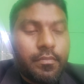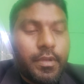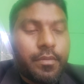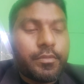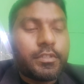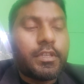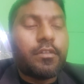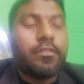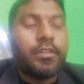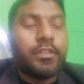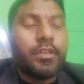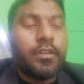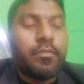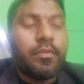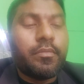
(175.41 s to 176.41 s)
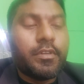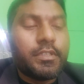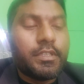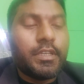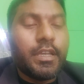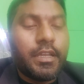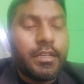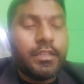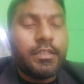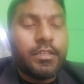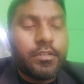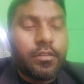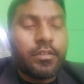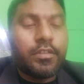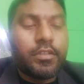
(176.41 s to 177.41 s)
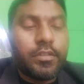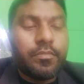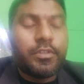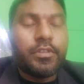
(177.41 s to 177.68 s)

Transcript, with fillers: ব্যবস্থা করিতে হবে এবং সিআইডিতে সংশ্লিষ্ট